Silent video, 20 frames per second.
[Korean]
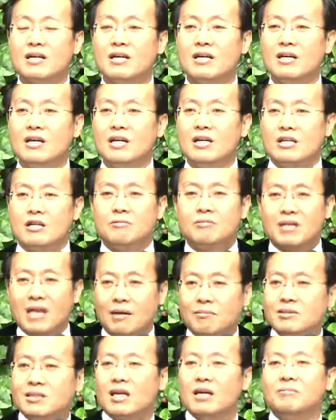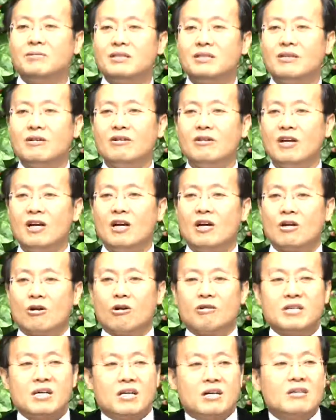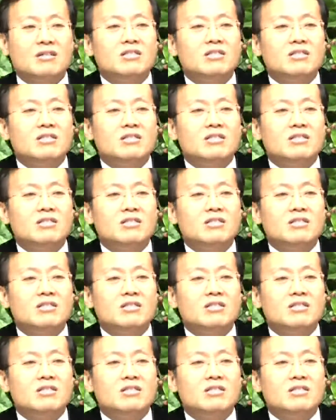어떻게 세상을 변화시킬 수 있습니까?